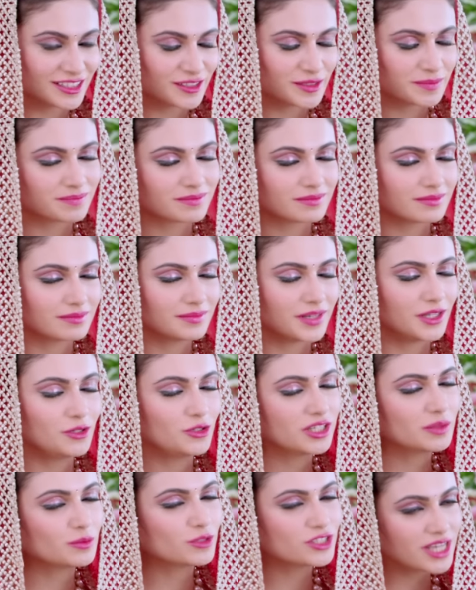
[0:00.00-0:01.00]
हम्म, बल्लू
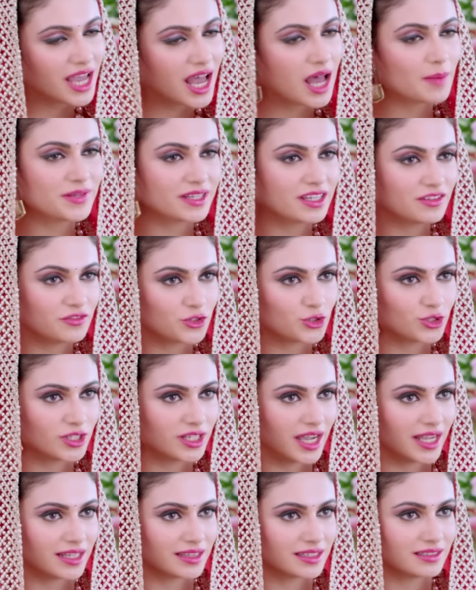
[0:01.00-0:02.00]
ने मुझे आप ही की फोटो
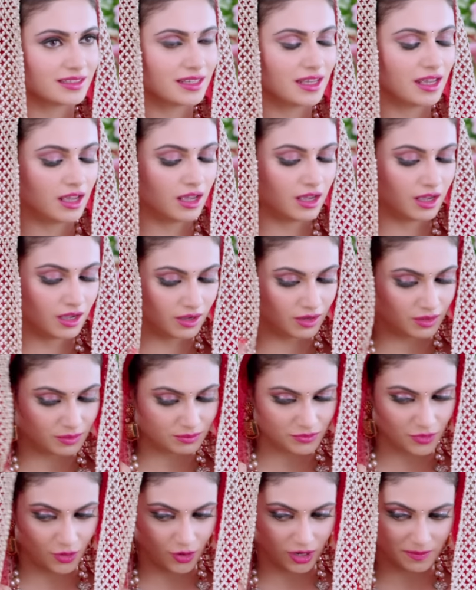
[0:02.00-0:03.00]
दिखाई थी
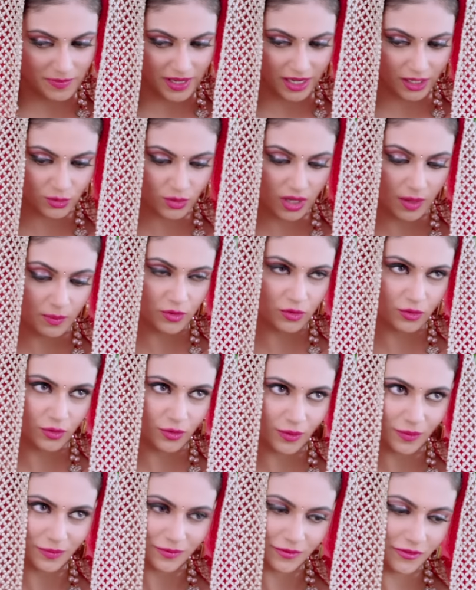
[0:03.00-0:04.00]
और मैंने तो आपको
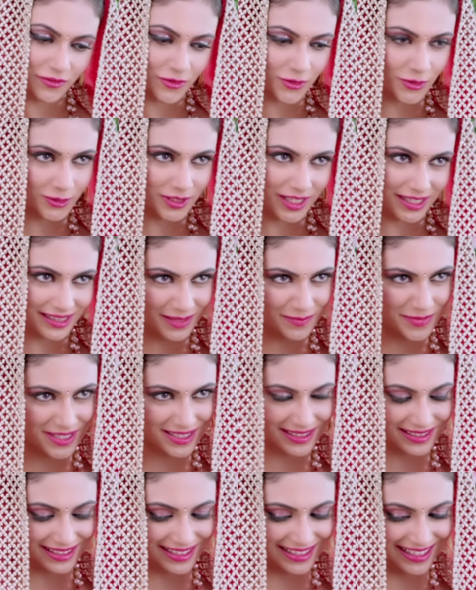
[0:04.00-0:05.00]
फोटो देखते ही
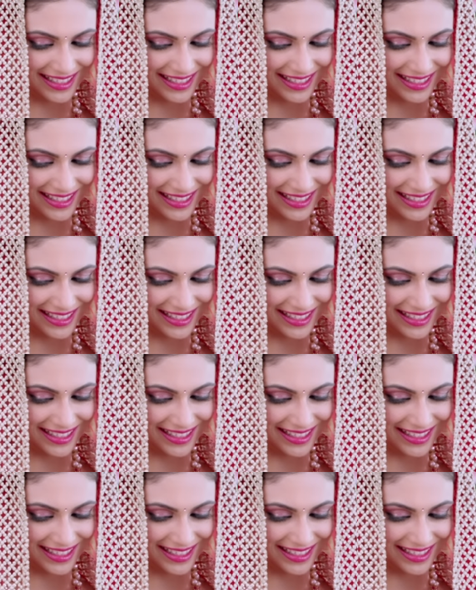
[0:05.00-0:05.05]
पसंद कर